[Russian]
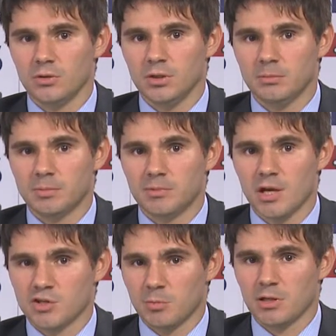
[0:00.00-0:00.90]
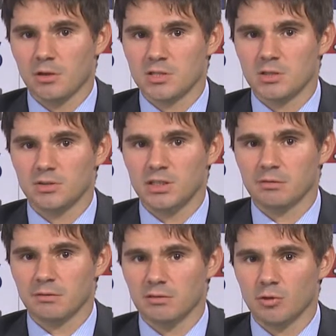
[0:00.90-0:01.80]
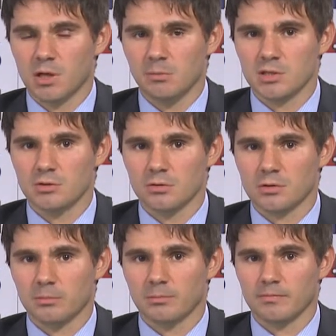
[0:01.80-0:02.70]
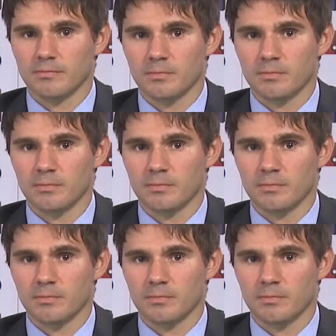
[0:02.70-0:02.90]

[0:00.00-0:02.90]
и также придало силу евро в его борьбе с долларом.